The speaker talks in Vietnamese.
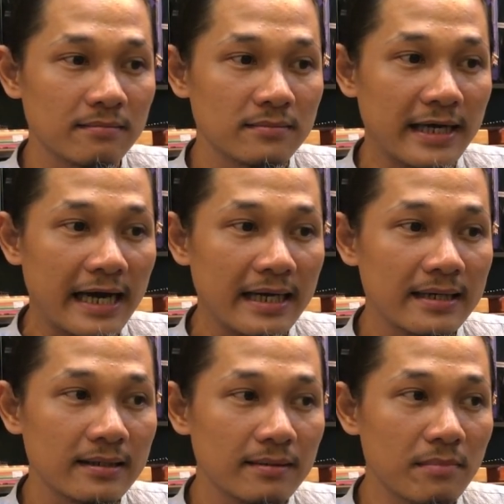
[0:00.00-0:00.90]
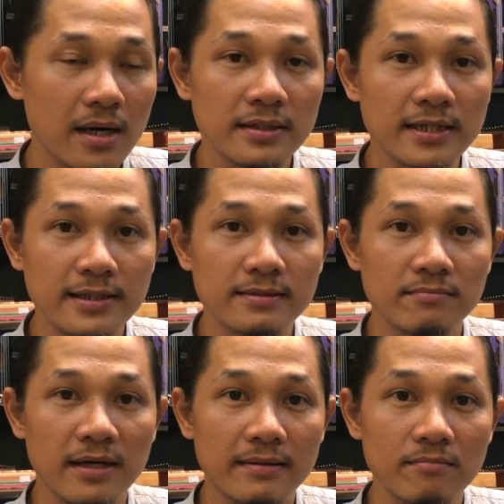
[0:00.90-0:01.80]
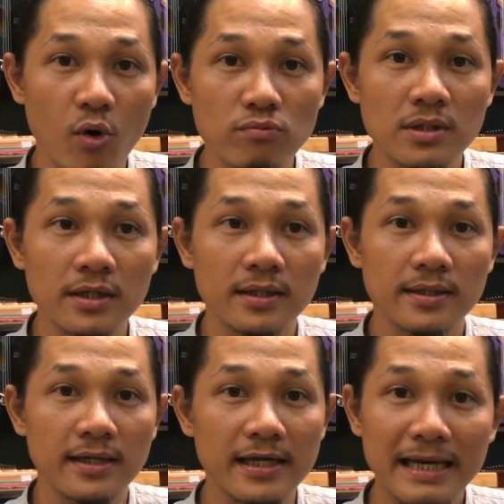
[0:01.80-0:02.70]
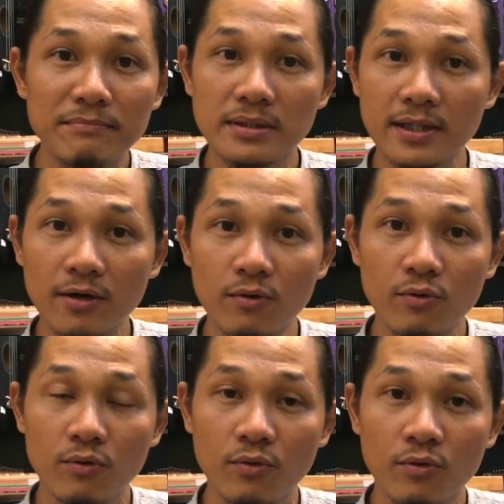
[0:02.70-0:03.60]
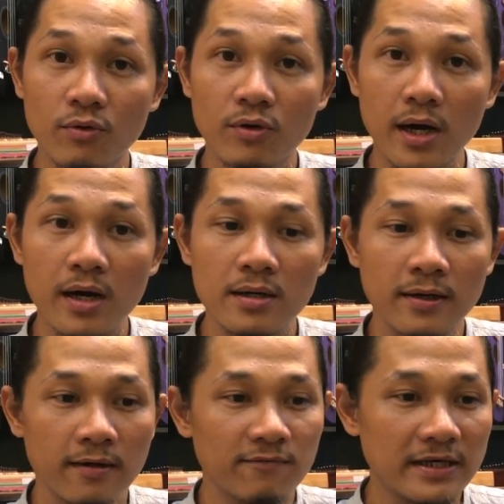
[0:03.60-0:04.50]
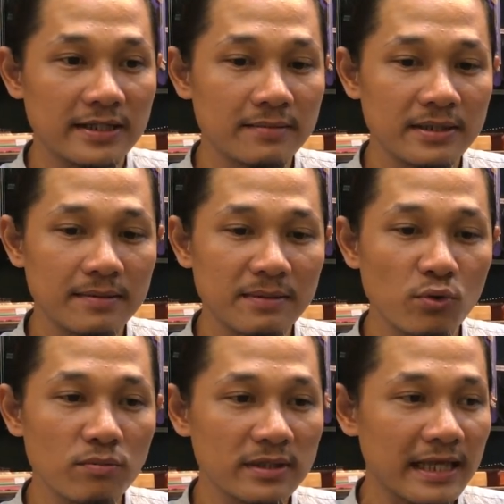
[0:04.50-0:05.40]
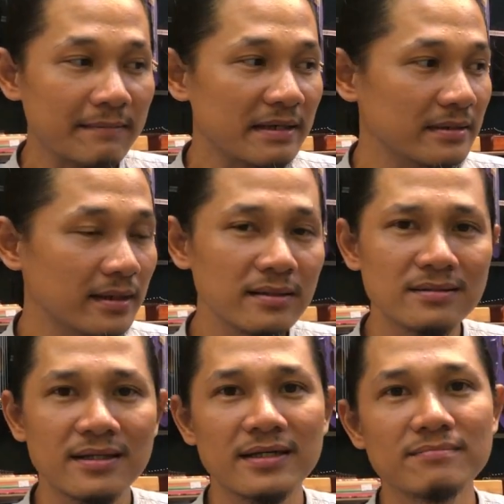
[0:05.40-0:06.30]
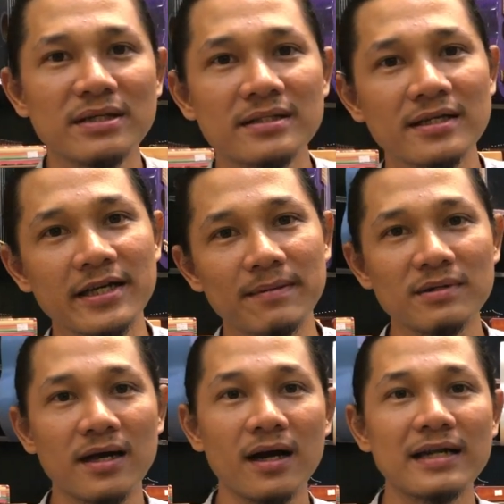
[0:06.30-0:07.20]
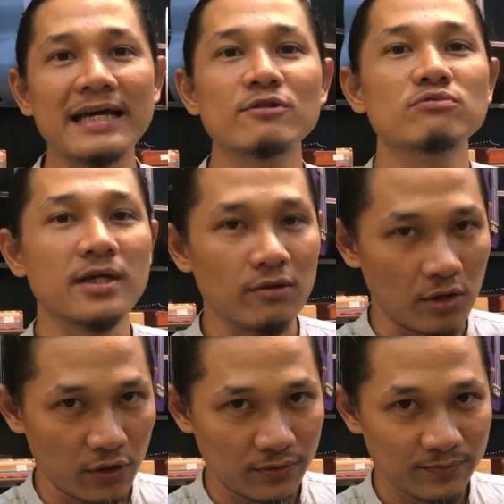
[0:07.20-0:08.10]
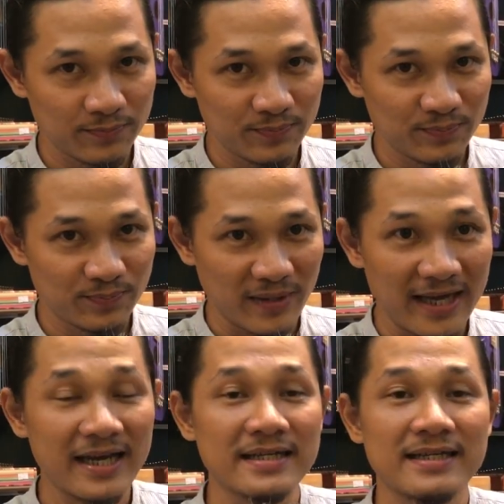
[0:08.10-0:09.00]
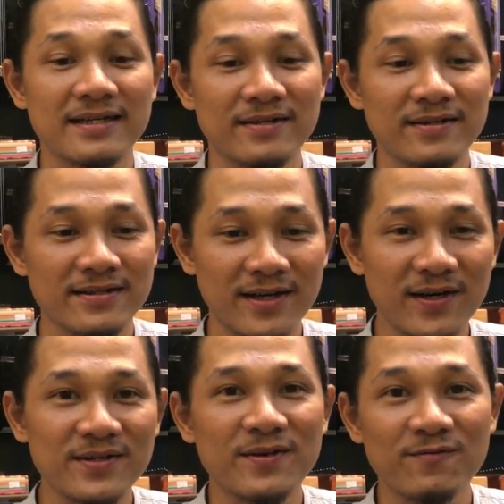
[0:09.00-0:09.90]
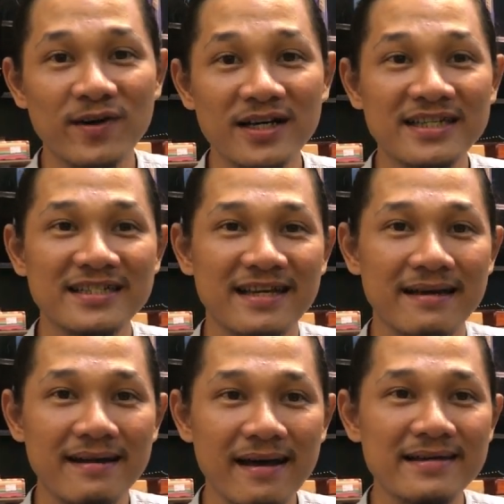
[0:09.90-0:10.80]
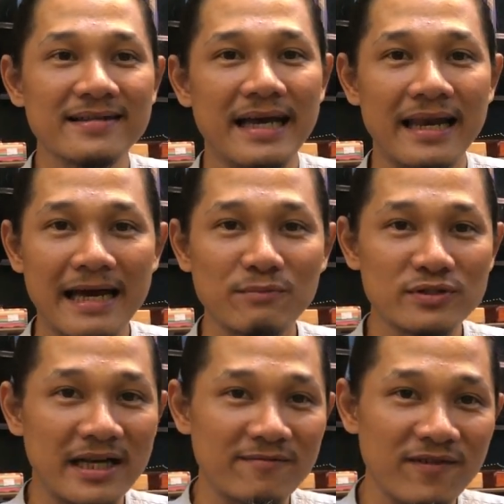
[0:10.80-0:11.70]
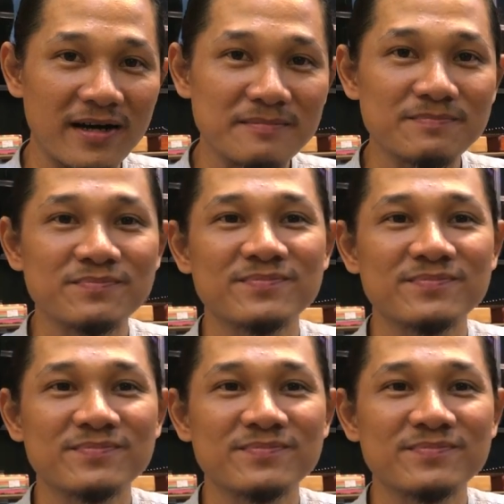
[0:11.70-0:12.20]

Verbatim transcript: giá mới tinh 40 đến 50 triệu đó vậy thì bây giờ mình mua 18 20 triệu thì mình tiết kiệm được hơn 20 triệu rồi ha rồi vậy đây là một sản phẩm